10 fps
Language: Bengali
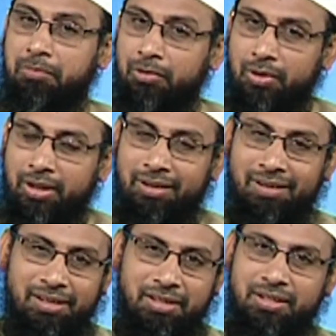মধ্যে
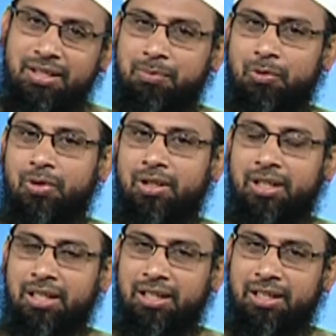হাদিসের মধ্যে
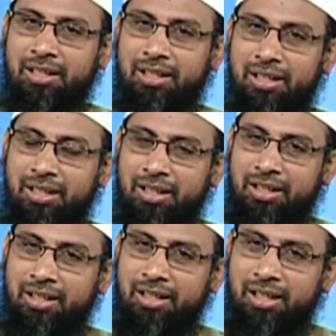
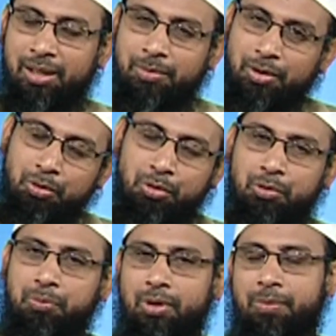আমরা দুটো
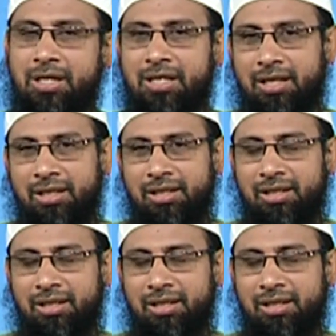পরিভাষাই